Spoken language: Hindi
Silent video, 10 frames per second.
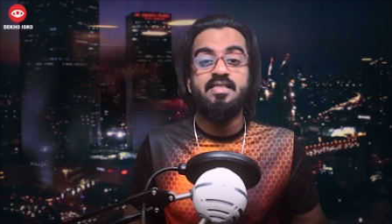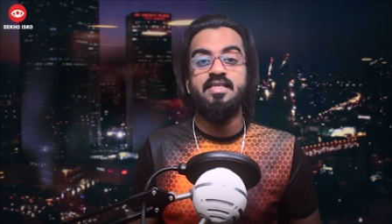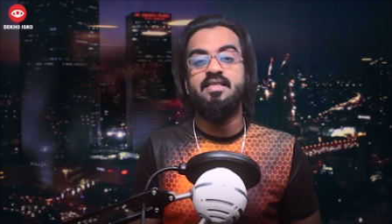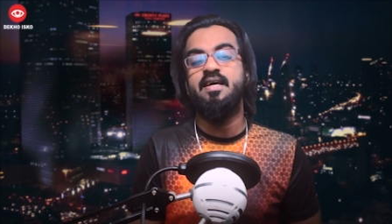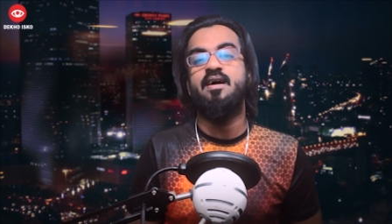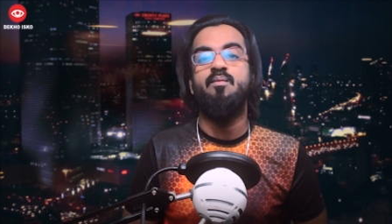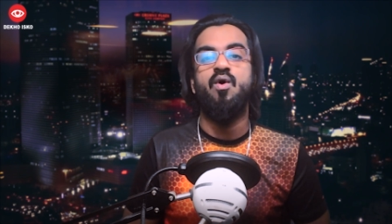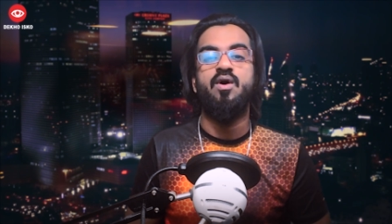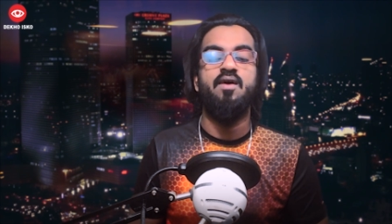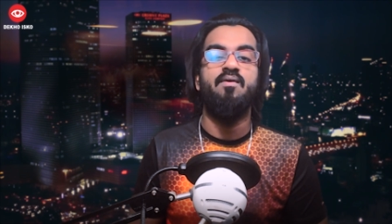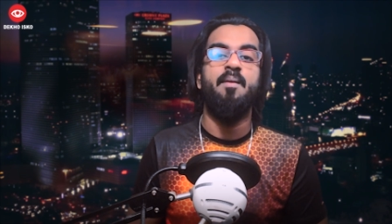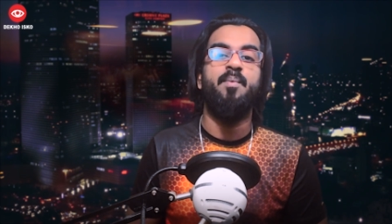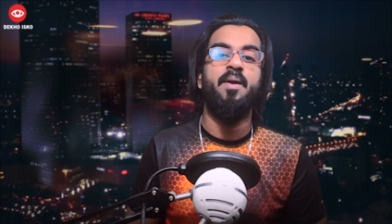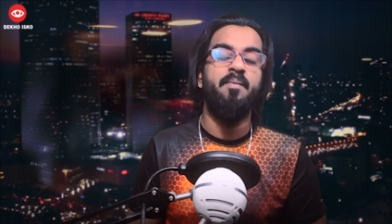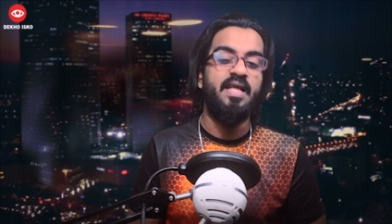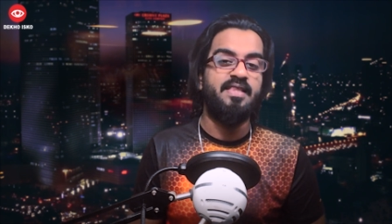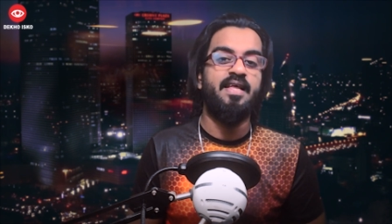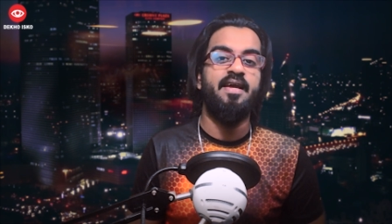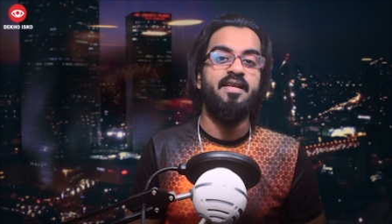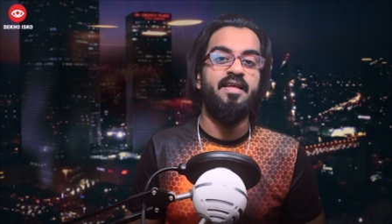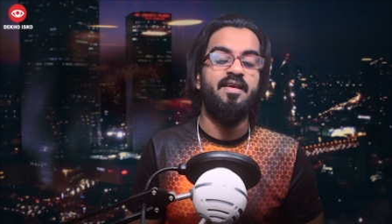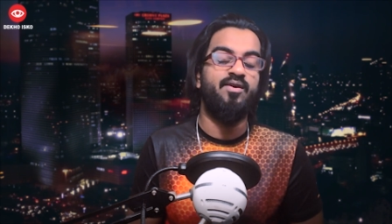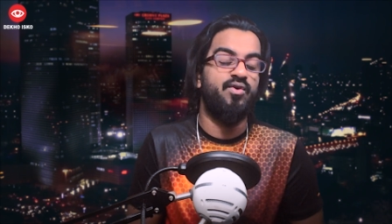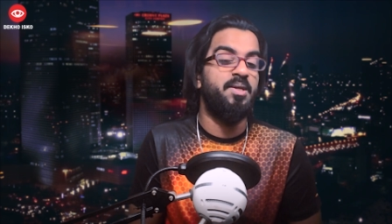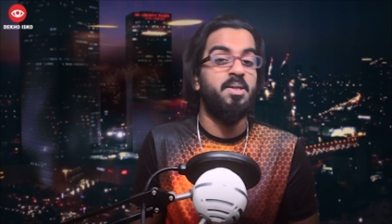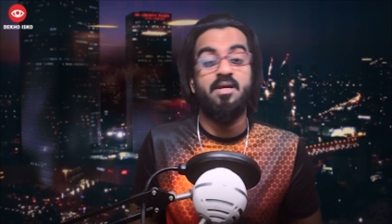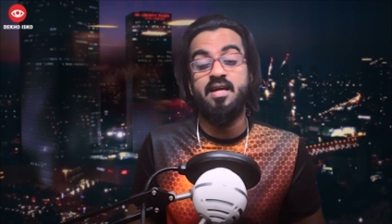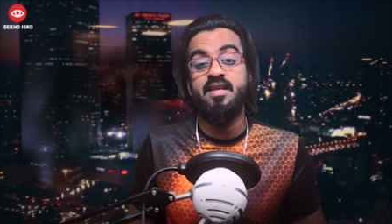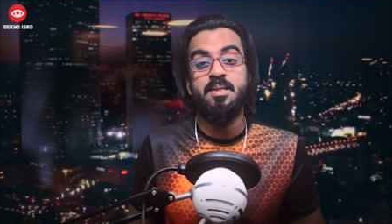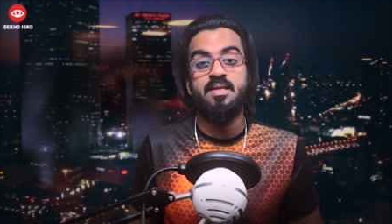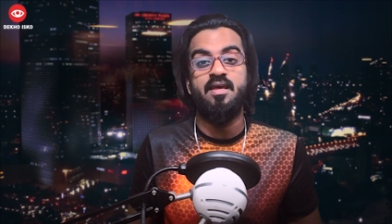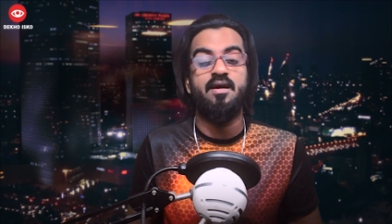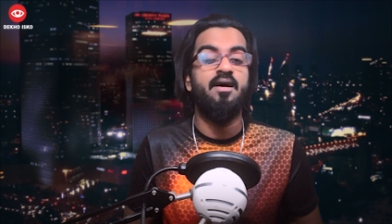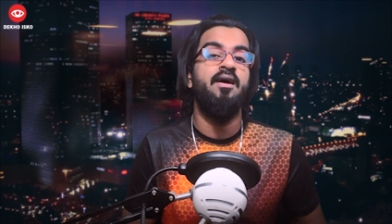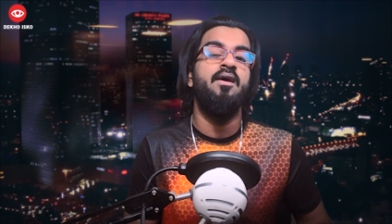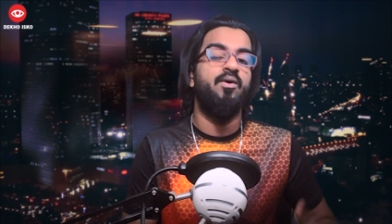जीतने का मौका वहां पर मिलता ही नहीं है क्योंकि चीटर ही जीतेगा